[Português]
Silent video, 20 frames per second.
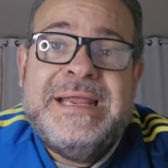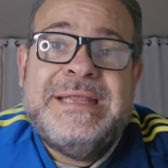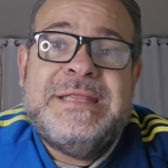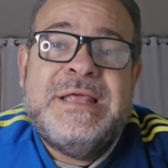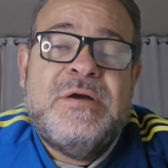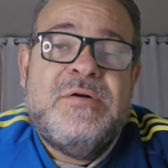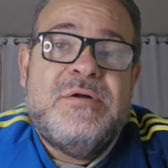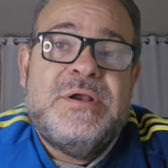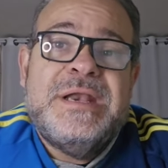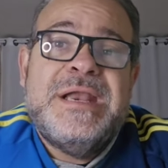
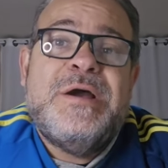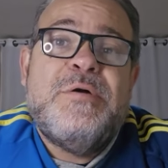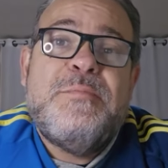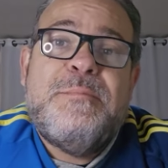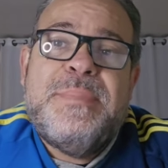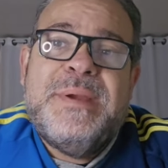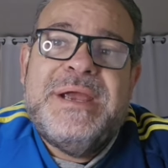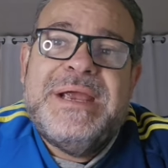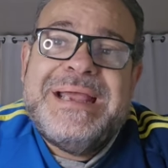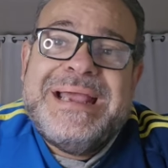Então, ó, não
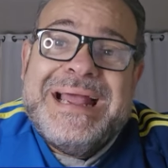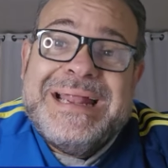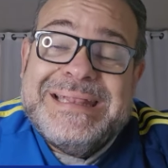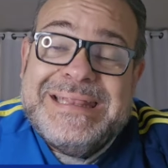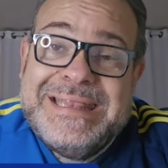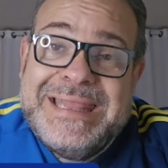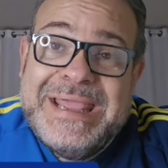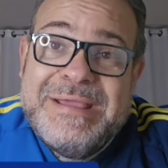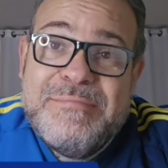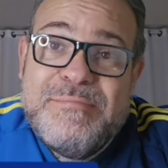perca
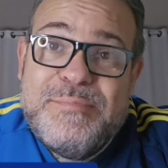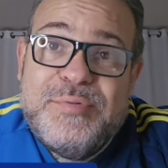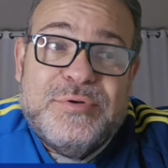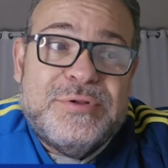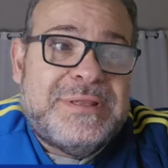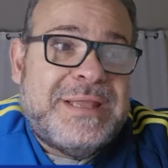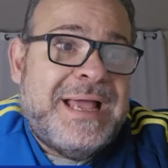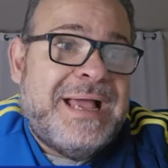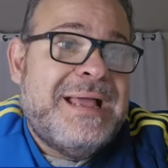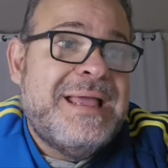tempo,
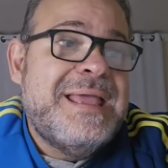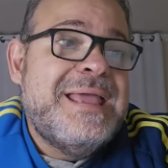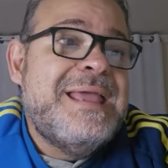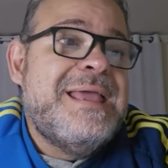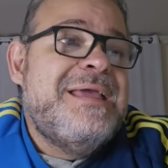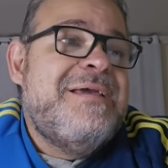tá?